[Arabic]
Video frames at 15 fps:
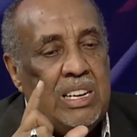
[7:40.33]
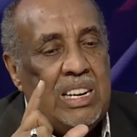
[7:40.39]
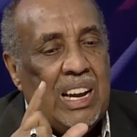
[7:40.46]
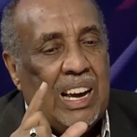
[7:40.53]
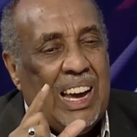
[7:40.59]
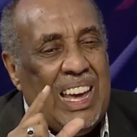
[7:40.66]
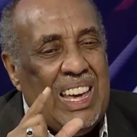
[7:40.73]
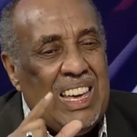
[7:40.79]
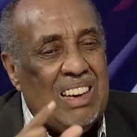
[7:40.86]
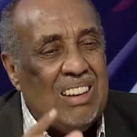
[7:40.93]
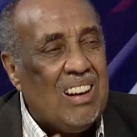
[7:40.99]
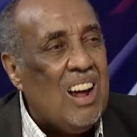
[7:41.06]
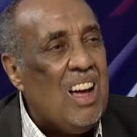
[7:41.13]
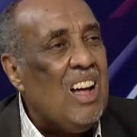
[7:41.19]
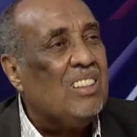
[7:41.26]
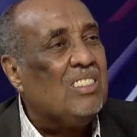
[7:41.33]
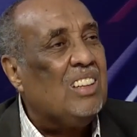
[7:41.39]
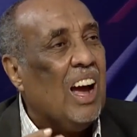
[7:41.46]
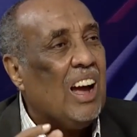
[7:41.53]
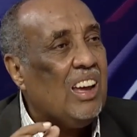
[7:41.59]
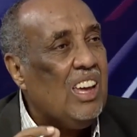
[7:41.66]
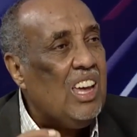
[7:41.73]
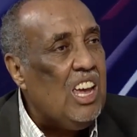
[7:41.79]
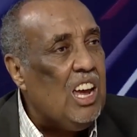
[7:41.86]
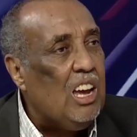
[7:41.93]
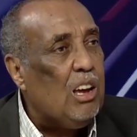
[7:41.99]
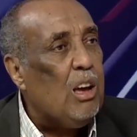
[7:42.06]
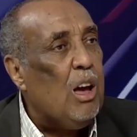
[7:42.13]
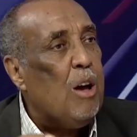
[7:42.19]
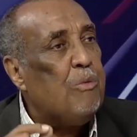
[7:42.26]
غير دقيق
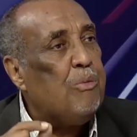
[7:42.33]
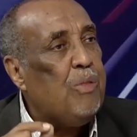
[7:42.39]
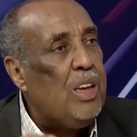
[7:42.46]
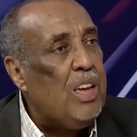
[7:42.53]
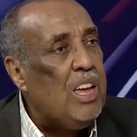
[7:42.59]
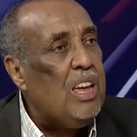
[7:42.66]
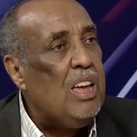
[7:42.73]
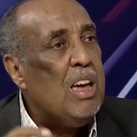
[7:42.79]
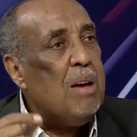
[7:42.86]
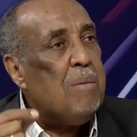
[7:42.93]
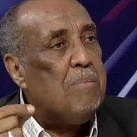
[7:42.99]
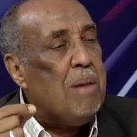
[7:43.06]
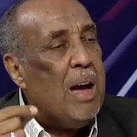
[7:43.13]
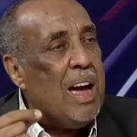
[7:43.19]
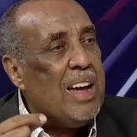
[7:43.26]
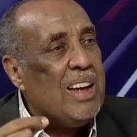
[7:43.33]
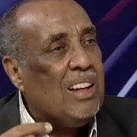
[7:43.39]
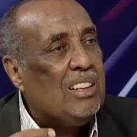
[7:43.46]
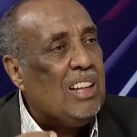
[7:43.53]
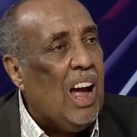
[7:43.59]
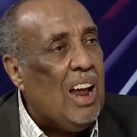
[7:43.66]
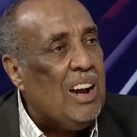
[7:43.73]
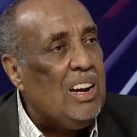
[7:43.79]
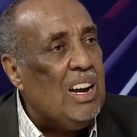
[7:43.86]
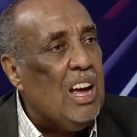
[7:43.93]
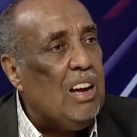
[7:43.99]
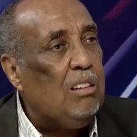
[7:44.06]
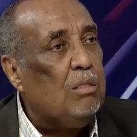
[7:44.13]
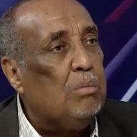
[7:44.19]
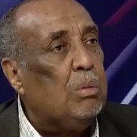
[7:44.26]
في ما
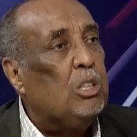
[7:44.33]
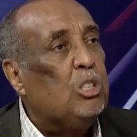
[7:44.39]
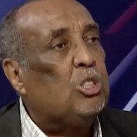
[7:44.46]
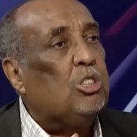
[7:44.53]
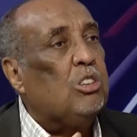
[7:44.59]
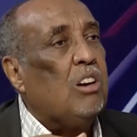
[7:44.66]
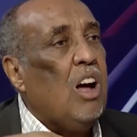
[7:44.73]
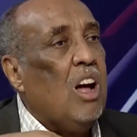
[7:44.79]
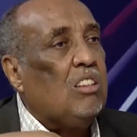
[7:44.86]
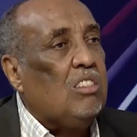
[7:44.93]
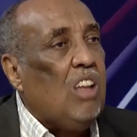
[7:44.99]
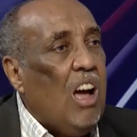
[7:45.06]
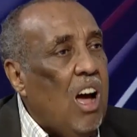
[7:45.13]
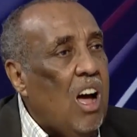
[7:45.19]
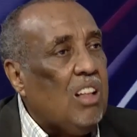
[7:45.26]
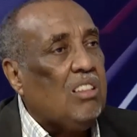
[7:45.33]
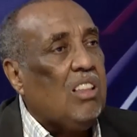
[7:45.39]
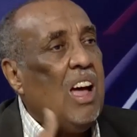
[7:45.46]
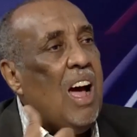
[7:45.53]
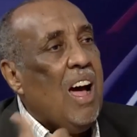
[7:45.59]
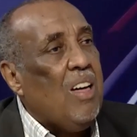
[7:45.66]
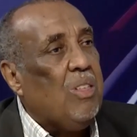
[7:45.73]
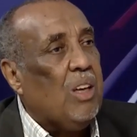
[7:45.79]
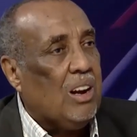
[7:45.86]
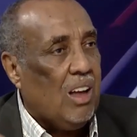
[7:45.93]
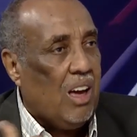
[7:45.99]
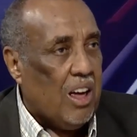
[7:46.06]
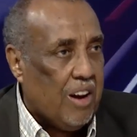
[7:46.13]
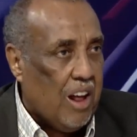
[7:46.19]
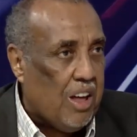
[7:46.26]
يتعلق باشتراطات هذا
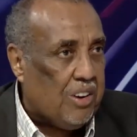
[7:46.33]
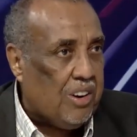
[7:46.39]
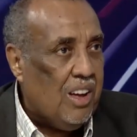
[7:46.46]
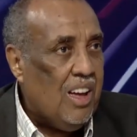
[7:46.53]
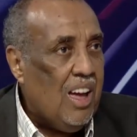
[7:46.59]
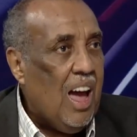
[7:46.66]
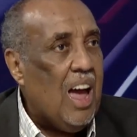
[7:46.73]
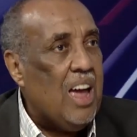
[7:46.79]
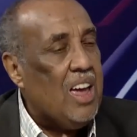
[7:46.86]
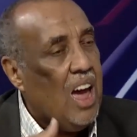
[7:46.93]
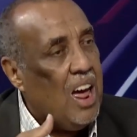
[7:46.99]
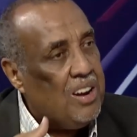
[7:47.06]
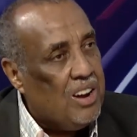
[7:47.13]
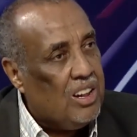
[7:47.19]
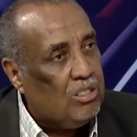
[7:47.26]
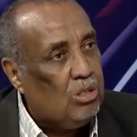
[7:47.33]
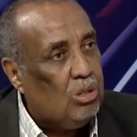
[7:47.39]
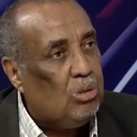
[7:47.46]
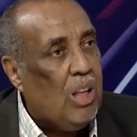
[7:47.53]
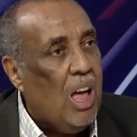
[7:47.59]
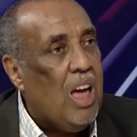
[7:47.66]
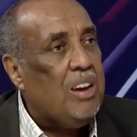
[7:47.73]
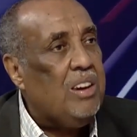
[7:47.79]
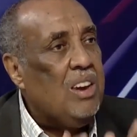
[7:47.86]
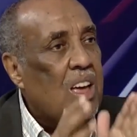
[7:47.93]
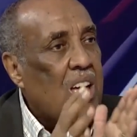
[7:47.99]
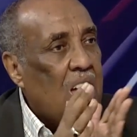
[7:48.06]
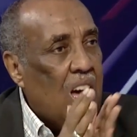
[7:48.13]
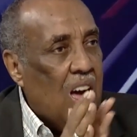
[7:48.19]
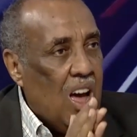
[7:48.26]
القرار اي ان السودان
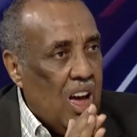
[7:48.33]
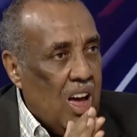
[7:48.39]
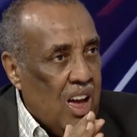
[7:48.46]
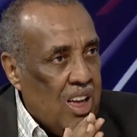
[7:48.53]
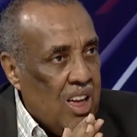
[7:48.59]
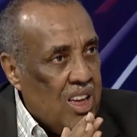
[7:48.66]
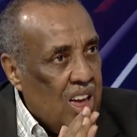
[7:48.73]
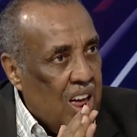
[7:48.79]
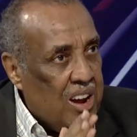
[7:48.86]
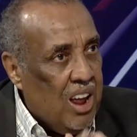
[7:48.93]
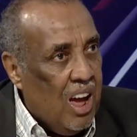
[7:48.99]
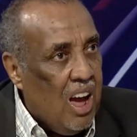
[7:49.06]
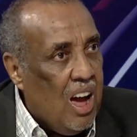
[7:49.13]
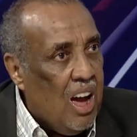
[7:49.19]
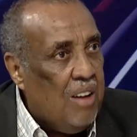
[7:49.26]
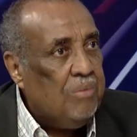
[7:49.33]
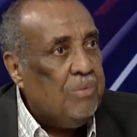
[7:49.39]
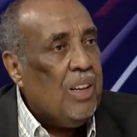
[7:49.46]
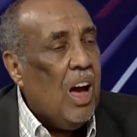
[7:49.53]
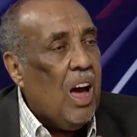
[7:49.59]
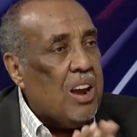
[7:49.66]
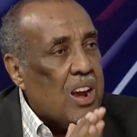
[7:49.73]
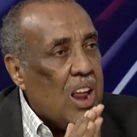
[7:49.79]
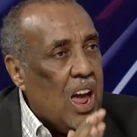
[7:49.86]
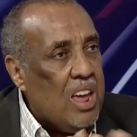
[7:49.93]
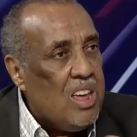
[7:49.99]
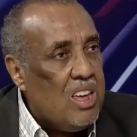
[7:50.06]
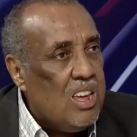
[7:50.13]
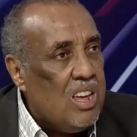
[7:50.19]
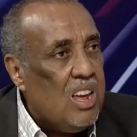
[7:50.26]
آه ينأى عن
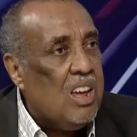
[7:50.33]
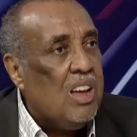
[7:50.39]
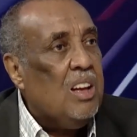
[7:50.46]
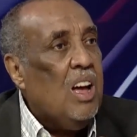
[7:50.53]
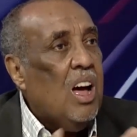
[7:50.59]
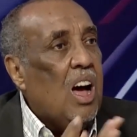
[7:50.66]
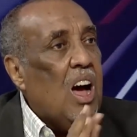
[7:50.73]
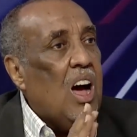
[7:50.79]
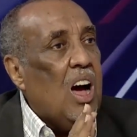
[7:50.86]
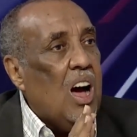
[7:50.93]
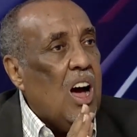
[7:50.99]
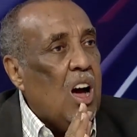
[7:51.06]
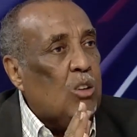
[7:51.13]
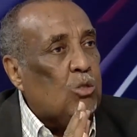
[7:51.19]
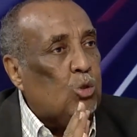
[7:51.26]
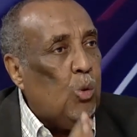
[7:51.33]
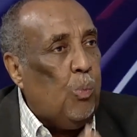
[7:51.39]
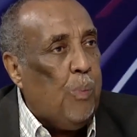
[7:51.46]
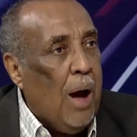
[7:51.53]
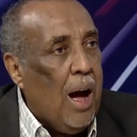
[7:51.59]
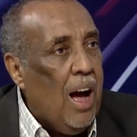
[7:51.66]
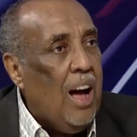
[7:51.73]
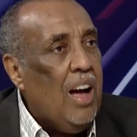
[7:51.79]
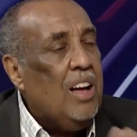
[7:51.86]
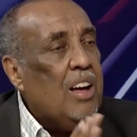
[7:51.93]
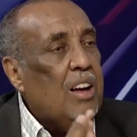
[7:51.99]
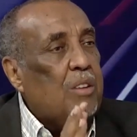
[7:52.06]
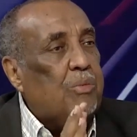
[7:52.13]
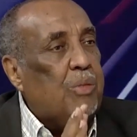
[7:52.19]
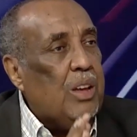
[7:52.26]
أي آه، شبهة
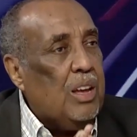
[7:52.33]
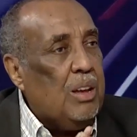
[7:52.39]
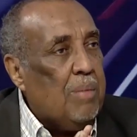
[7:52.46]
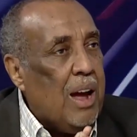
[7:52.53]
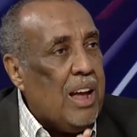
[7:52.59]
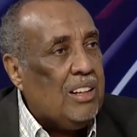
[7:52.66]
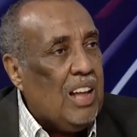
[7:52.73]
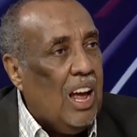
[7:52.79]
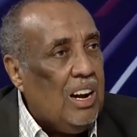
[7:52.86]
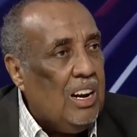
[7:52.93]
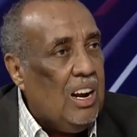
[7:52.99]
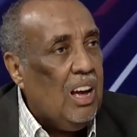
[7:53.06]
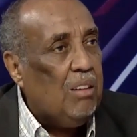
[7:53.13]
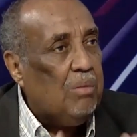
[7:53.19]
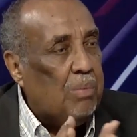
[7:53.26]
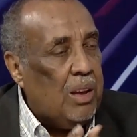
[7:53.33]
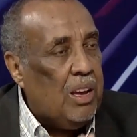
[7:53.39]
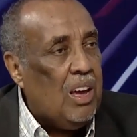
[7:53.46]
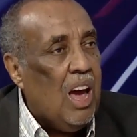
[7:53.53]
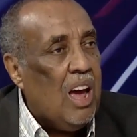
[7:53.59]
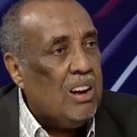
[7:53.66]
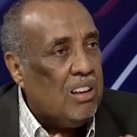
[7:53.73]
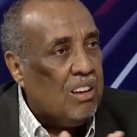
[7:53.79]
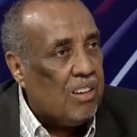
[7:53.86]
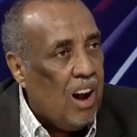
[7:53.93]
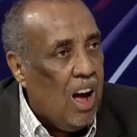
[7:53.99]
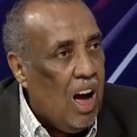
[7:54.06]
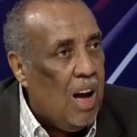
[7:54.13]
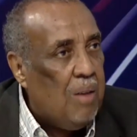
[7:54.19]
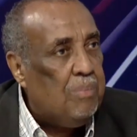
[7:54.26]
فيما يتعلق
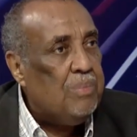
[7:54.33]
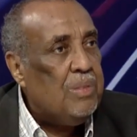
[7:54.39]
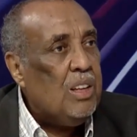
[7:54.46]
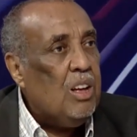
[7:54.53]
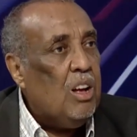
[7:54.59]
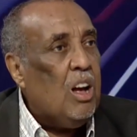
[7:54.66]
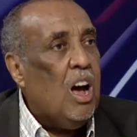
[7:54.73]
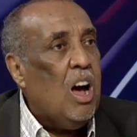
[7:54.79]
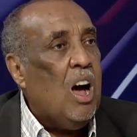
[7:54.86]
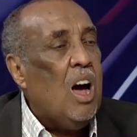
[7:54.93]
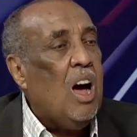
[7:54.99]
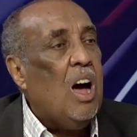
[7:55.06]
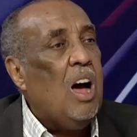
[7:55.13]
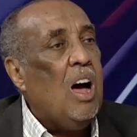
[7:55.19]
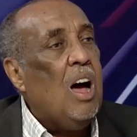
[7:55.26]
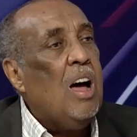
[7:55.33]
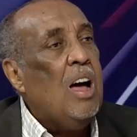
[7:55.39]
بالإرهاب آه،